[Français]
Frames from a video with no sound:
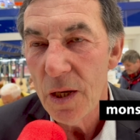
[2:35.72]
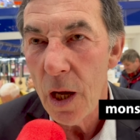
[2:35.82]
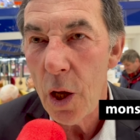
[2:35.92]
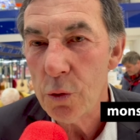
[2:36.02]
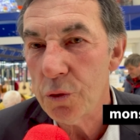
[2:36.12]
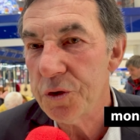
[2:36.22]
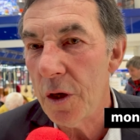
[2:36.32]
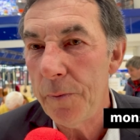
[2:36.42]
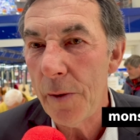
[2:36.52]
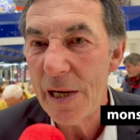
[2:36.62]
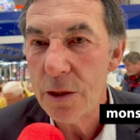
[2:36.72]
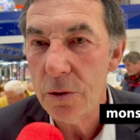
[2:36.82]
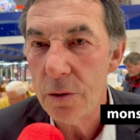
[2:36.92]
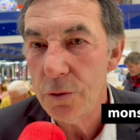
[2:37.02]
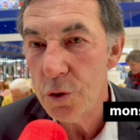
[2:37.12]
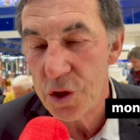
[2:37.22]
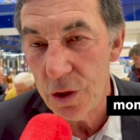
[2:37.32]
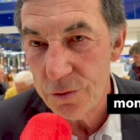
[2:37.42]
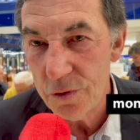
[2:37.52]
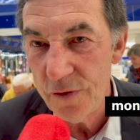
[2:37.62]
en rencontrant pas mal de,
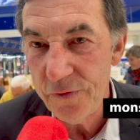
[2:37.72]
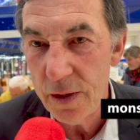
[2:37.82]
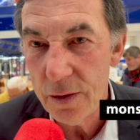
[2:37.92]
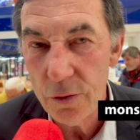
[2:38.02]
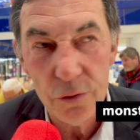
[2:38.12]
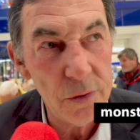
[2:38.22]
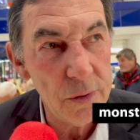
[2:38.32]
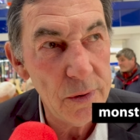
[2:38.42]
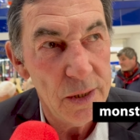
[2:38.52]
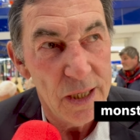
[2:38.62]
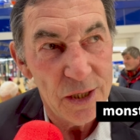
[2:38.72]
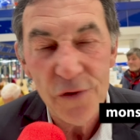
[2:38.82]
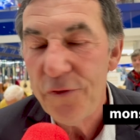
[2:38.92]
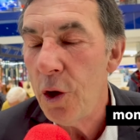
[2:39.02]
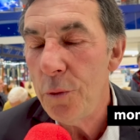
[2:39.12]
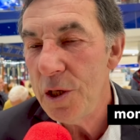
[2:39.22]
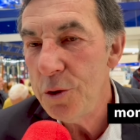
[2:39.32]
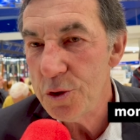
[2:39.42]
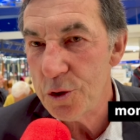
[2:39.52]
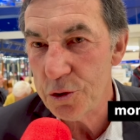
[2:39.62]
gens de, de différents
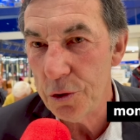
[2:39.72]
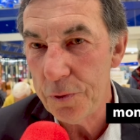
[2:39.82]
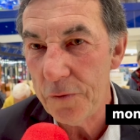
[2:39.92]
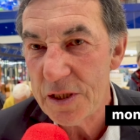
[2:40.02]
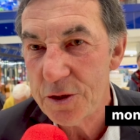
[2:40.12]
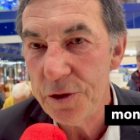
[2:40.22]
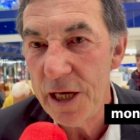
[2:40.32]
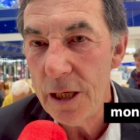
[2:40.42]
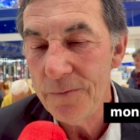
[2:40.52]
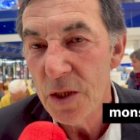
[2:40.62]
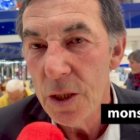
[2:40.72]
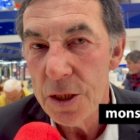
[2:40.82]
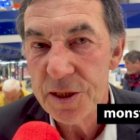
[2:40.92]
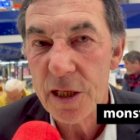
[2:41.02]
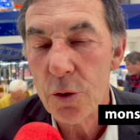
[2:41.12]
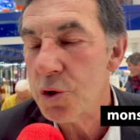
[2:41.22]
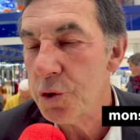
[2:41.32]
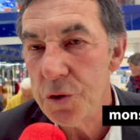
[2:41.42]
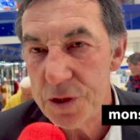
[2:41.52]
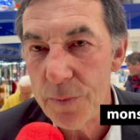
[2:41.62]
milieux sociaux professionnels. C'est quelque
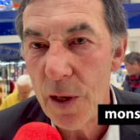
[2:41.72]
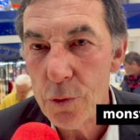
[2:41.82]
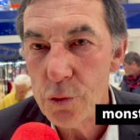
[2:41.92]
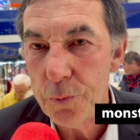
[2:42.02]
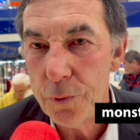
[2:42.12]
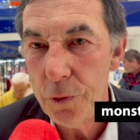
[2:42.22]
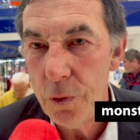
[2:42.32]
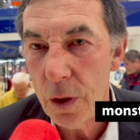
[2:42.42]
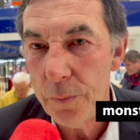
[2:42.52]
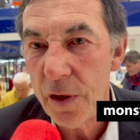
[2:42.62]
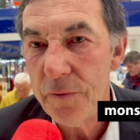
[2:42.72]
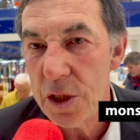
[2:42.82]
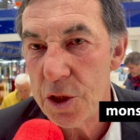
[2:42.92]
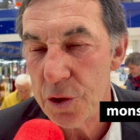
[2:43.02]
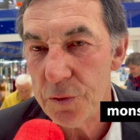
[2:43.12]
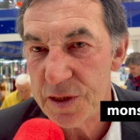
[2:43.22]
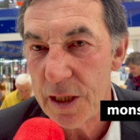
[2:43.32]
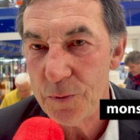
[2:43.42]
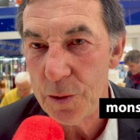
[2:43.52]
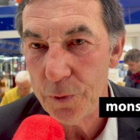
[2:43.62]
chose qui m'a beaucoup plu, en privilégiant aussi
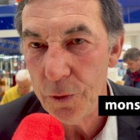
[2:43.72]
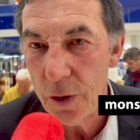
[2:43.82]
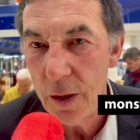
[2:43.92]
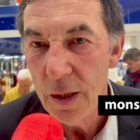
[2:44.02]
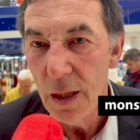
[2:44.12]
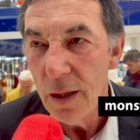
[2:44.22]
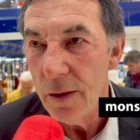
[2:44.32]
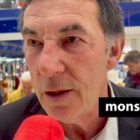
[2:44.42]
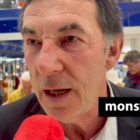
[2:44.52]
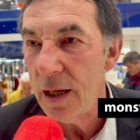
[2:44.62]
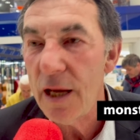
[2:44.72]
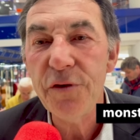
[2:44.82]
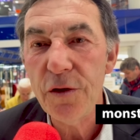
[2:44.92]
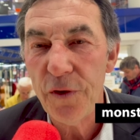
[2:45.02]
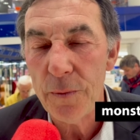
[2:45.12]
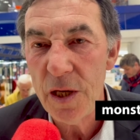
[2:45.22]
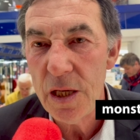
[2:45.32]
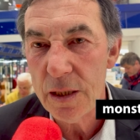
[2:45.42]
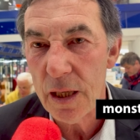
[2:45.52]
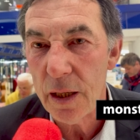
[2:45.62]
un petit peu euh, euh, la, vie de
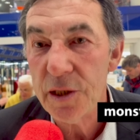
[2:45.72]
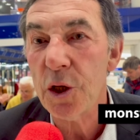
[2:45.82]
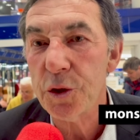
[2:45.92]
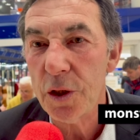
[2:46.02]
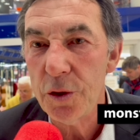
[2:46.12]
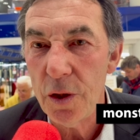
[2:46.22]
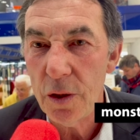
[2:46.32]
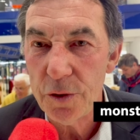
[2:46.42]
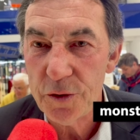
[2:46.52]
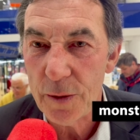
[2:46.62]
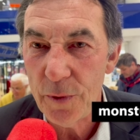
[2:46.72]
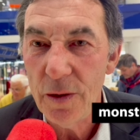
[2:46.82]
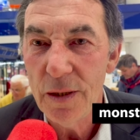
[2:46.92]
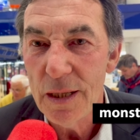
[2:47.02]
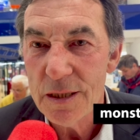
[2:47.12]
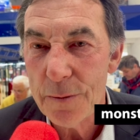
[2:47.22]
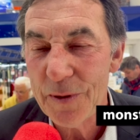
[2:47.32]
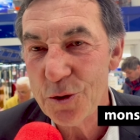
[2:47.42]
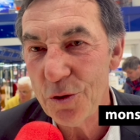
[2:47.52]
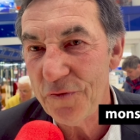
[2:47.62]
famille, car être entraîneur notamment, c'est
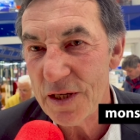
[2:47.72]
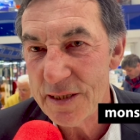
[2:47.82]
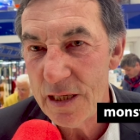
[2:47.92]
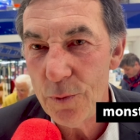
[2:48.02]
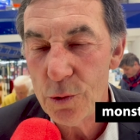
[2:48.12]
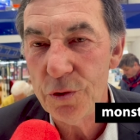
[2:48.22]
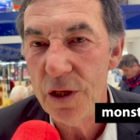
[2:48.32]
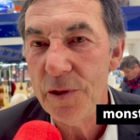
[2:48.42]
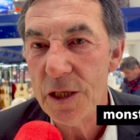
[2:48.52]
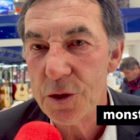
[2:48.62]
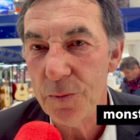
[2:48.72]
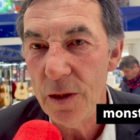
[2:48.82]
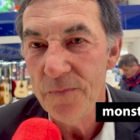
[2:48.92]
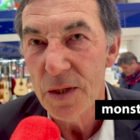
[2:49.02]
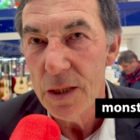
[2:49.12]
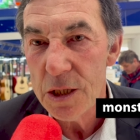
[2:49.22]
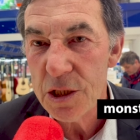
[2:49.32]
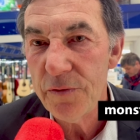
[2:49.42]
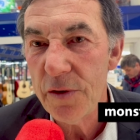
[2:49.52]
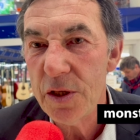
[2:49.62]
pas toujours facile, beaucoup déménagement déménagements. Et
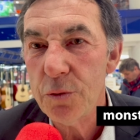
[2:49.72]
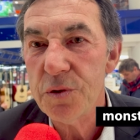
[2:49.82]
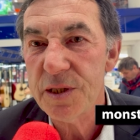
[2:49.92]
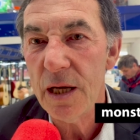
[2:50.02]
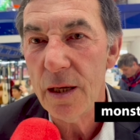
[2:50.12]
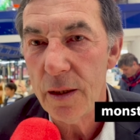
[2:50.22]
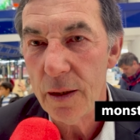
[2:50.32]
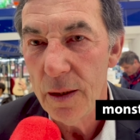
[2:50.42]
j'avais vécu ça euh,